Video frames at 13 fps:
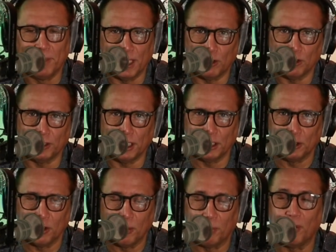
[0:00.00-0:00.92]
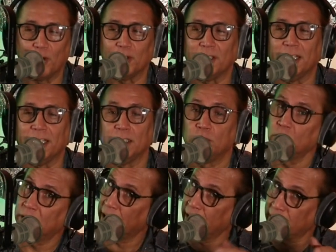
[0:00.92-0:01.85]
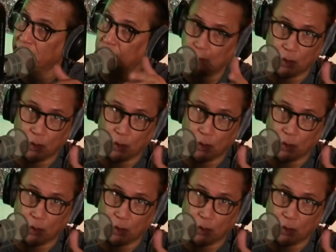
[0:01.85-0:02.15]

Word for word: Bien contento porque tú trajiste